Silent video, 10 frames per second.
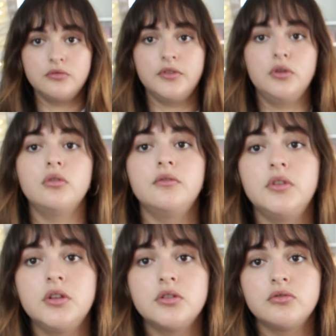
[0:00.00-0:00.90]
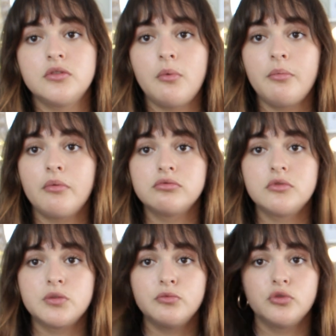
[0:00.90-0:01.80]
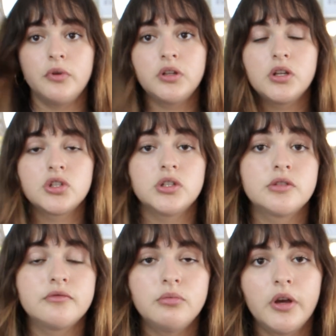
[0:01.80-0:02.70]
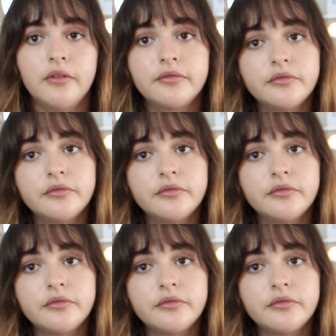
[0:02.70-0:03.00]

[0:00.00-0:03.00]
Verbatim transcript: je vais crever, je sais même pas pourquoi je me suis pas attachée je peux bref.